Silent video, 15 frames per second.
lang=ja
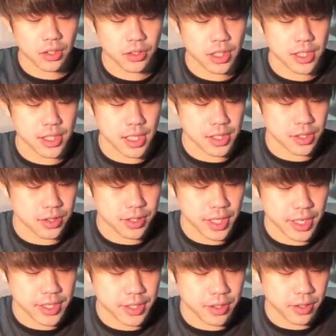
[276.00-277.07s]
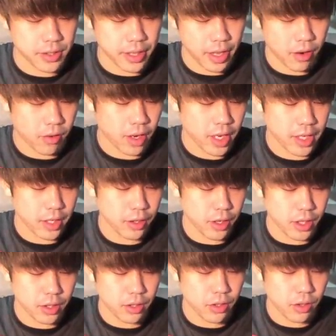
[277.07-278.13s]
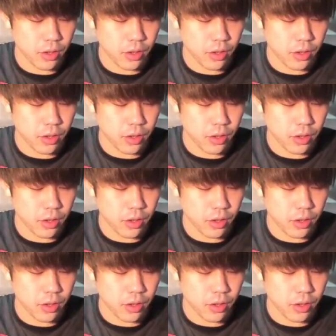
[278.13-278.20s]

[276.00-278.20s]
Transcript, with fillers: と同じなんですよ。チェインするんで、ここら辺にユニット